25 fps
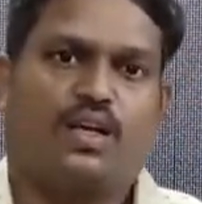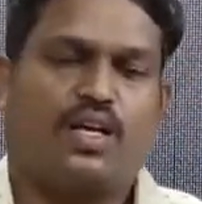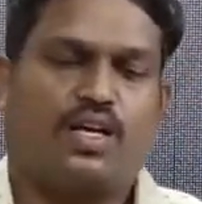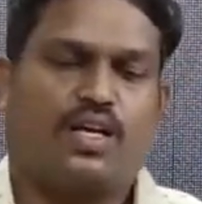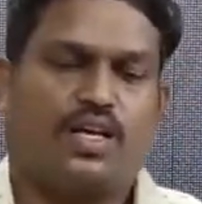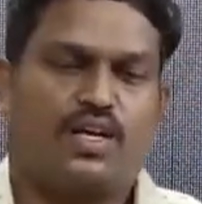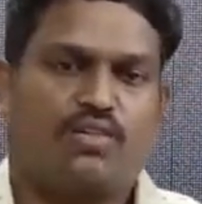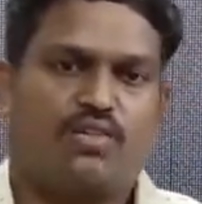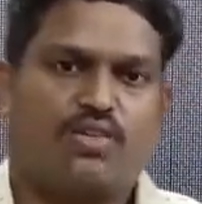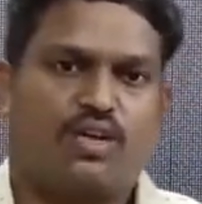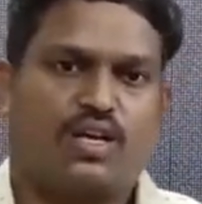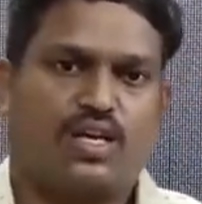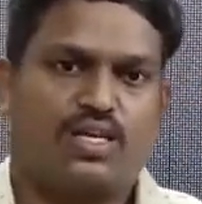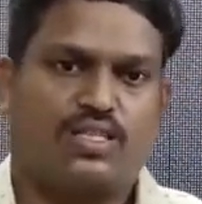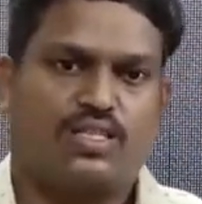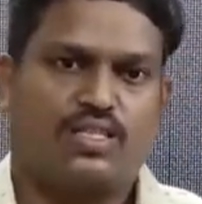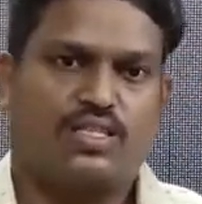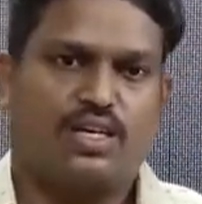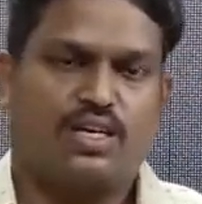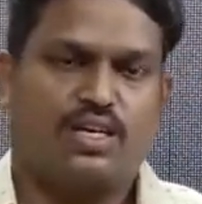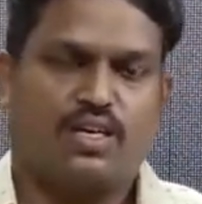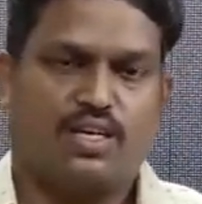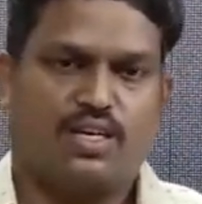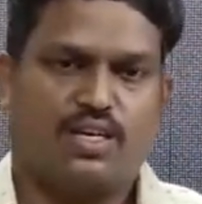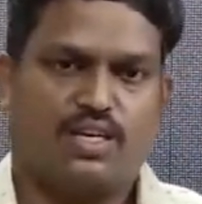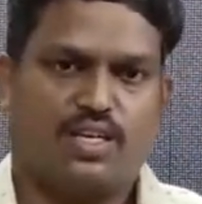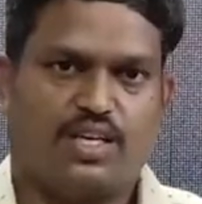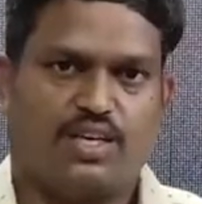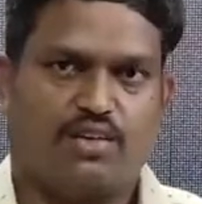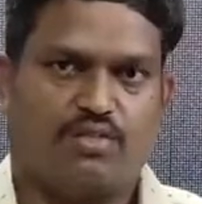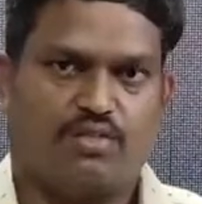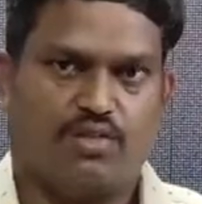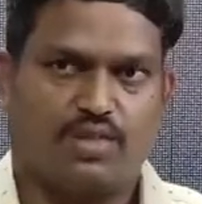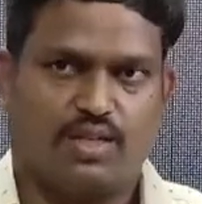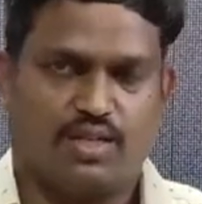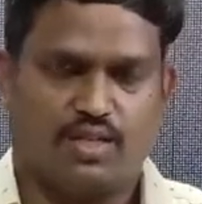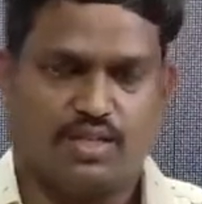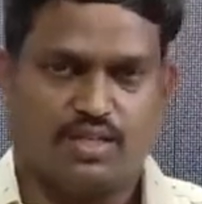ஐயாவோட ஆசையை
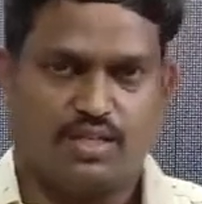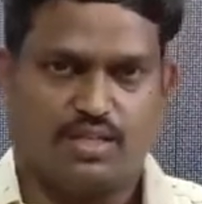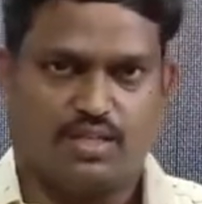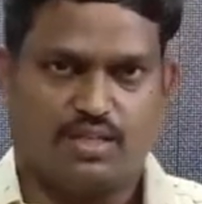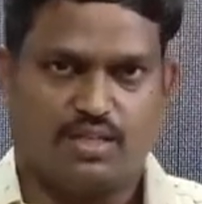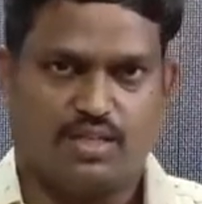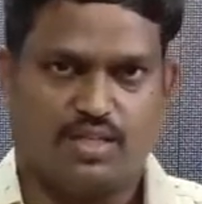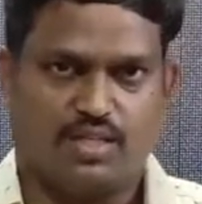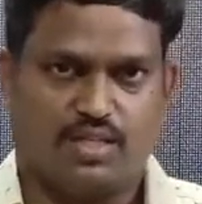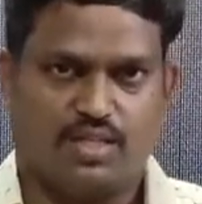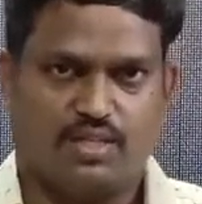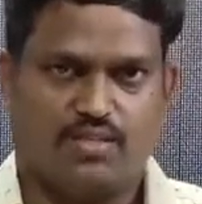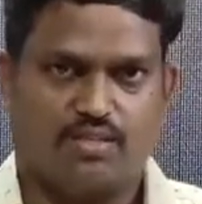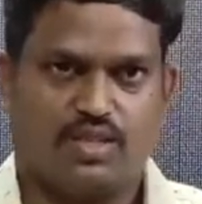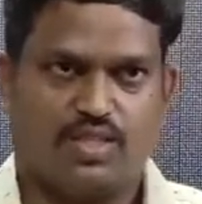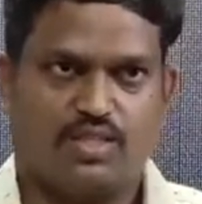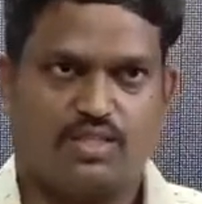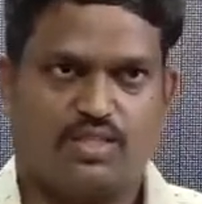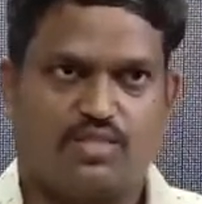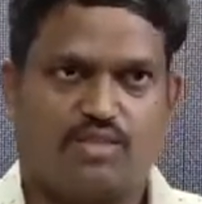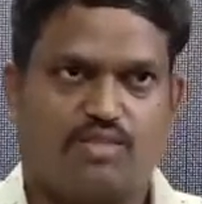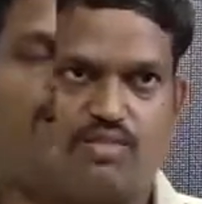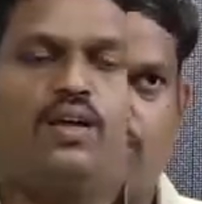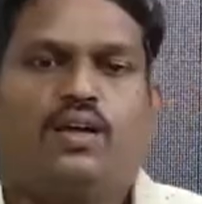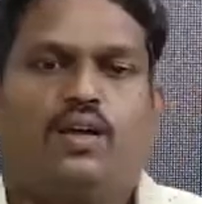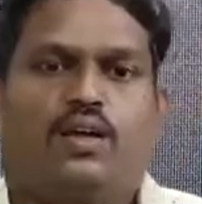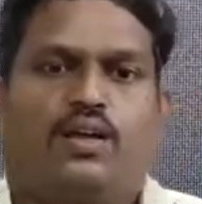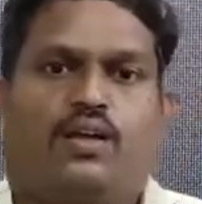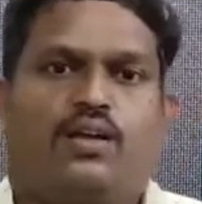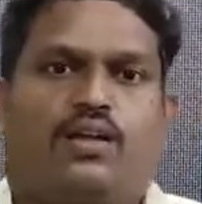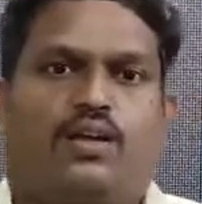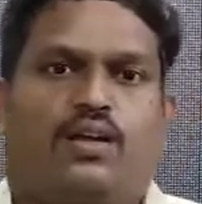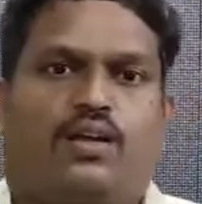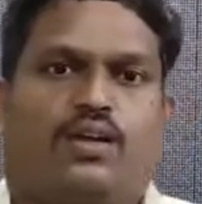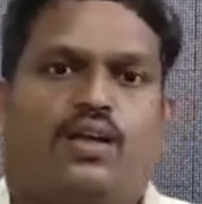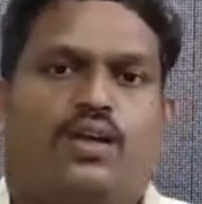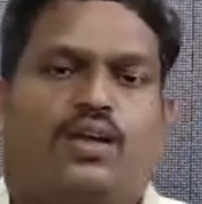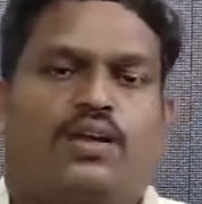ஐயாவோட ஆசீர்வாதத்தோடு
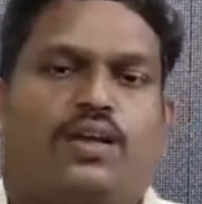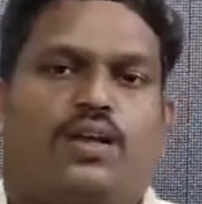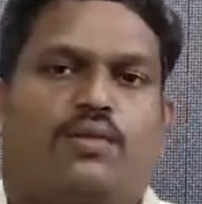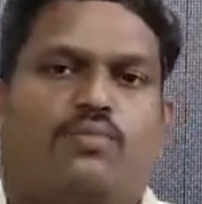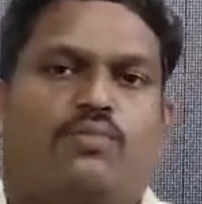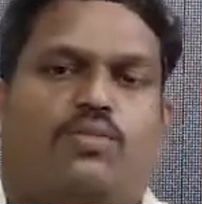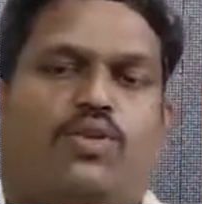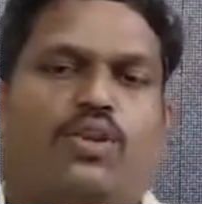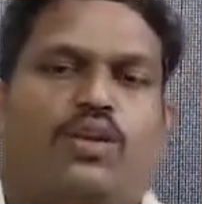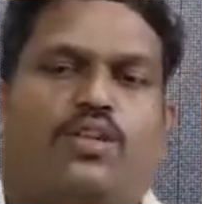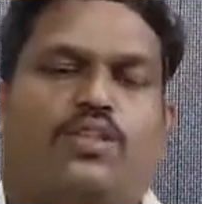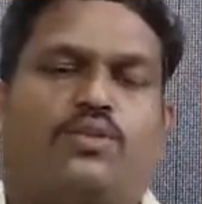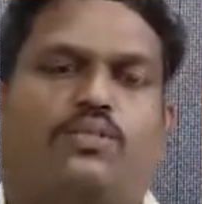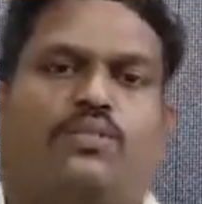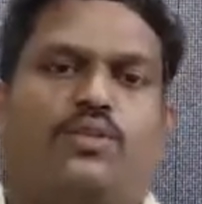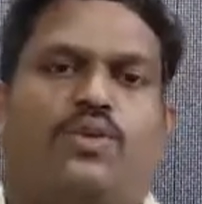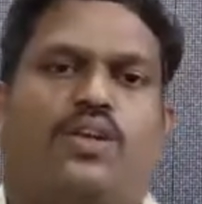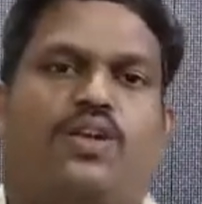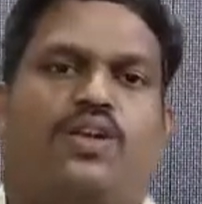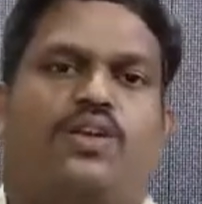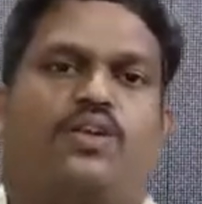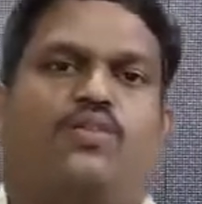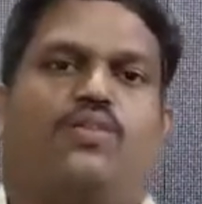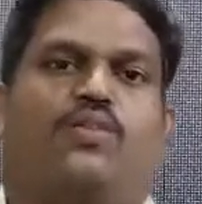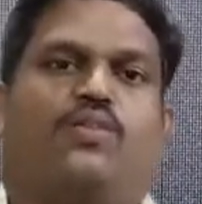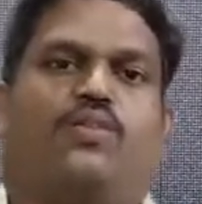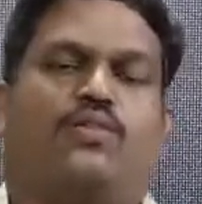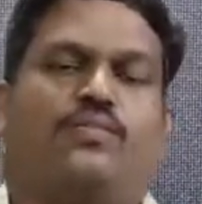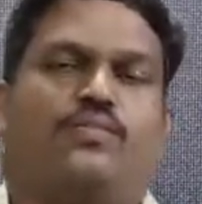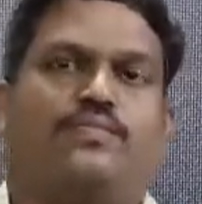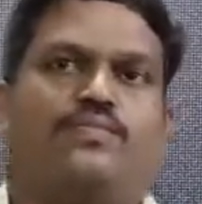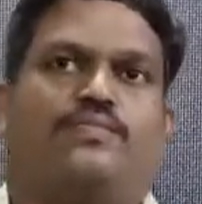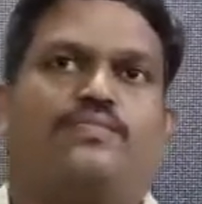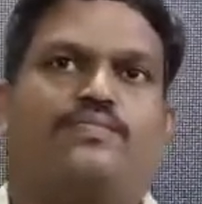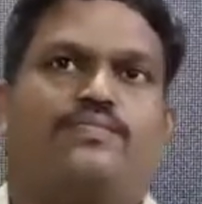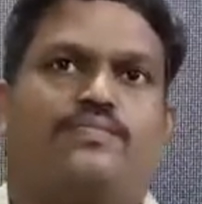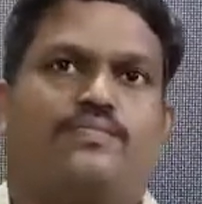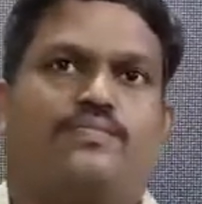நானும் என் நண்பரும் எடுத்து பண்ணிகிட்ருக்கோம்
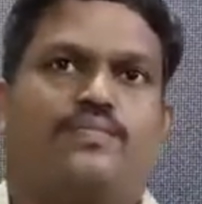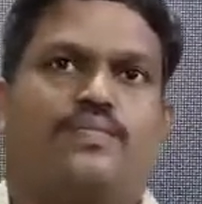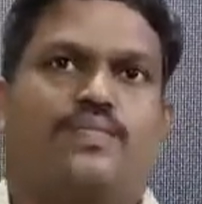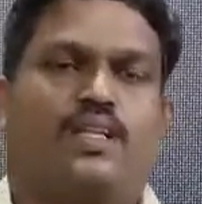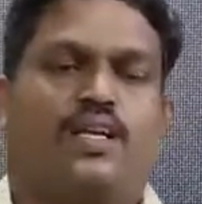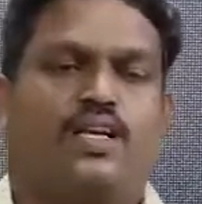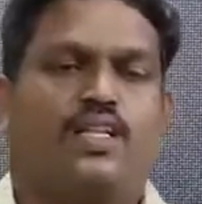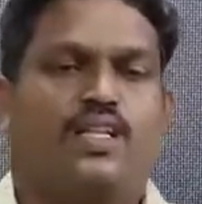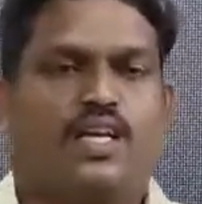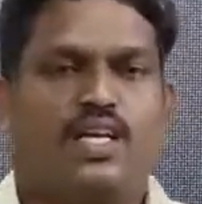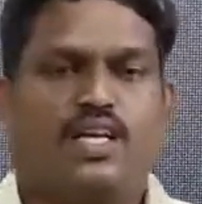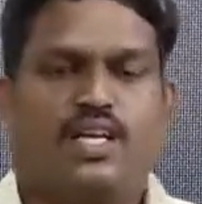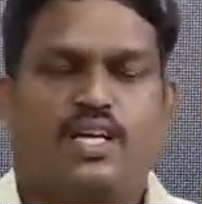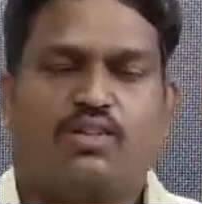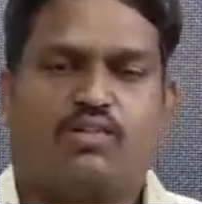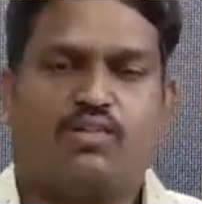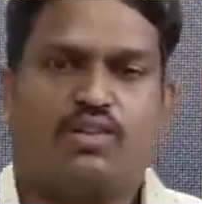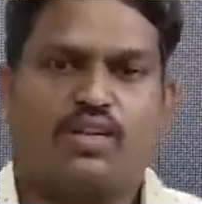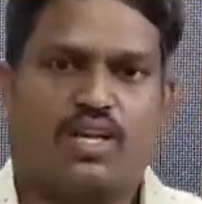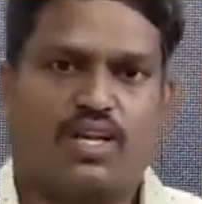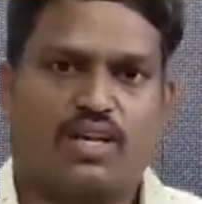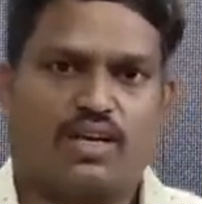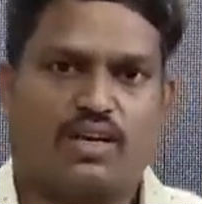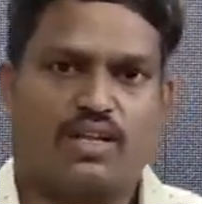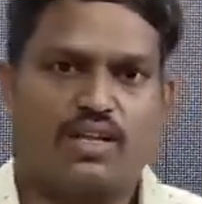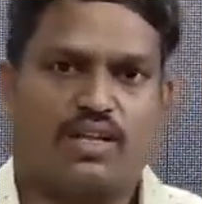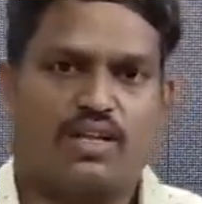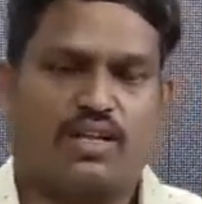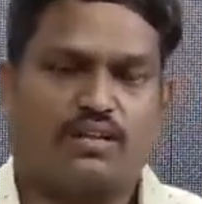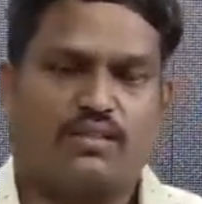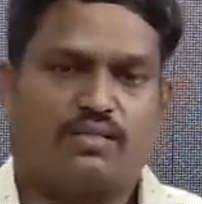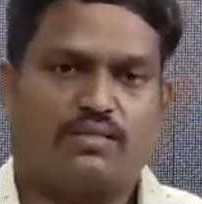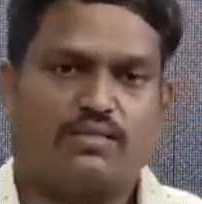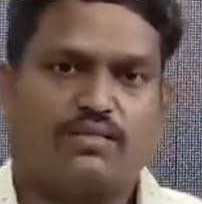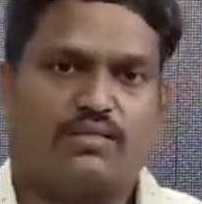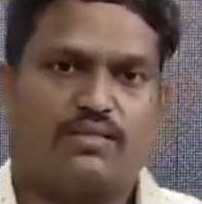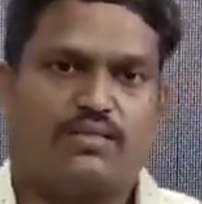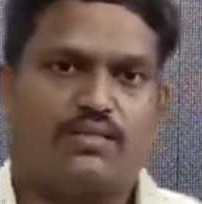அது ஐயாவோட கருணை தான்
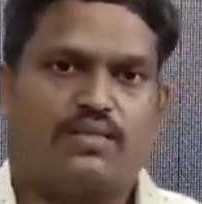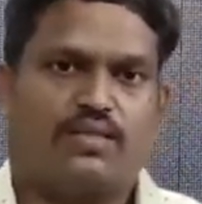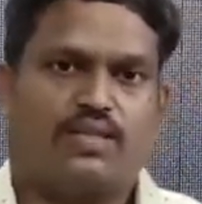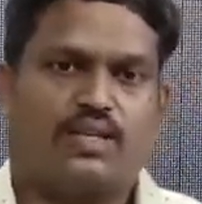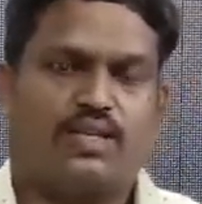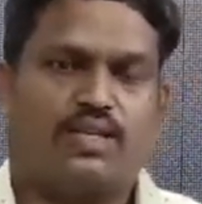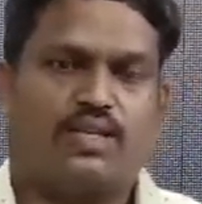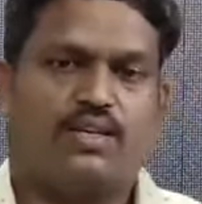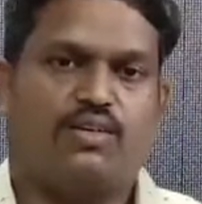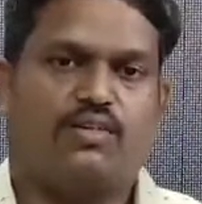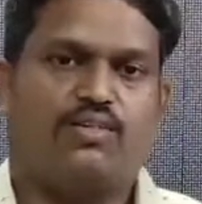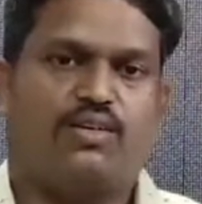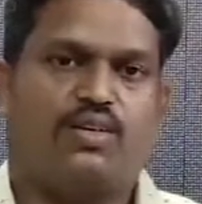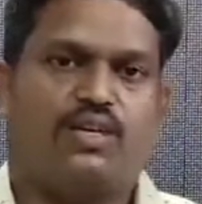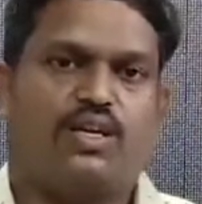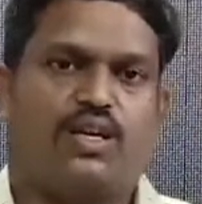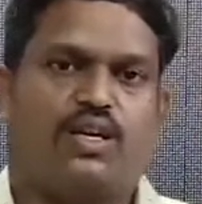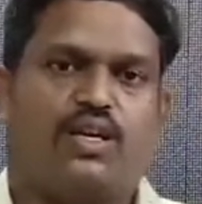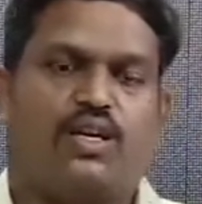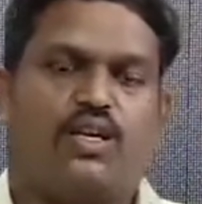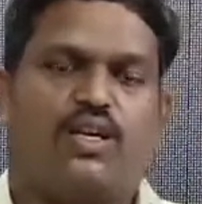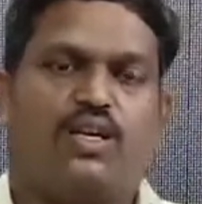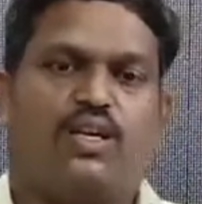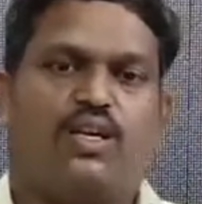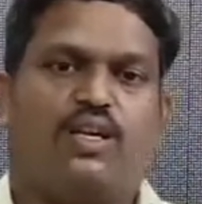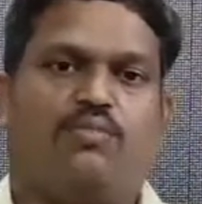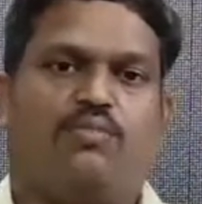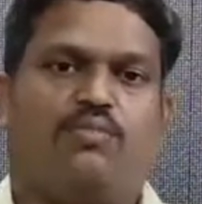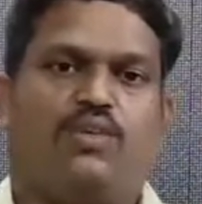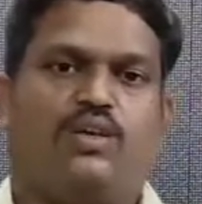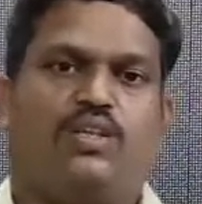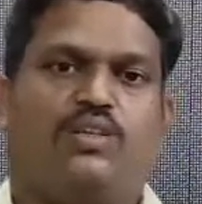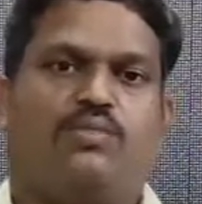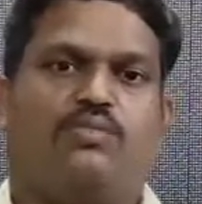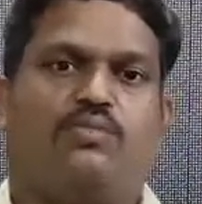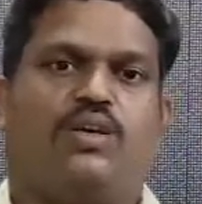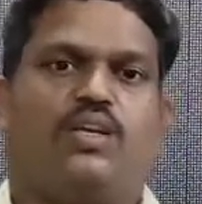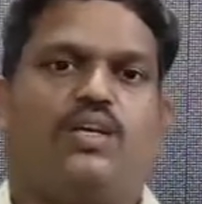ஐயாவோட கருணை இல்லாமல்
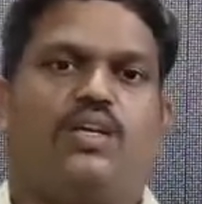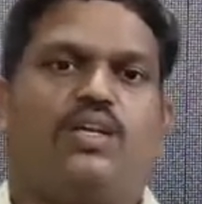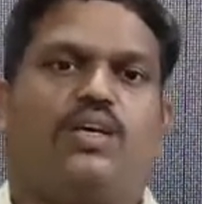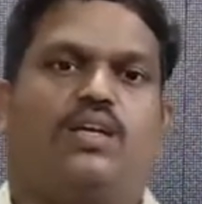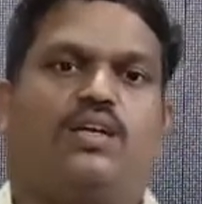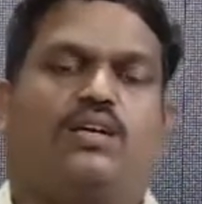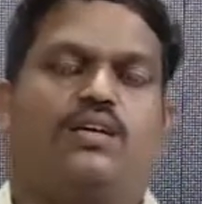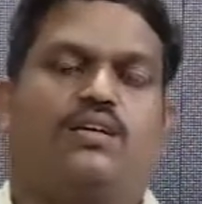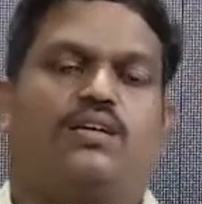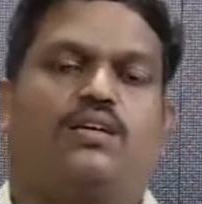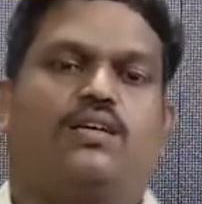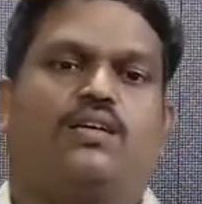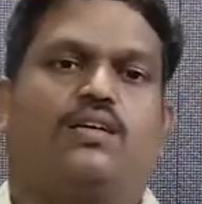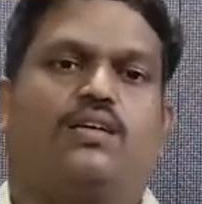எதுவுமே இல்லைங்க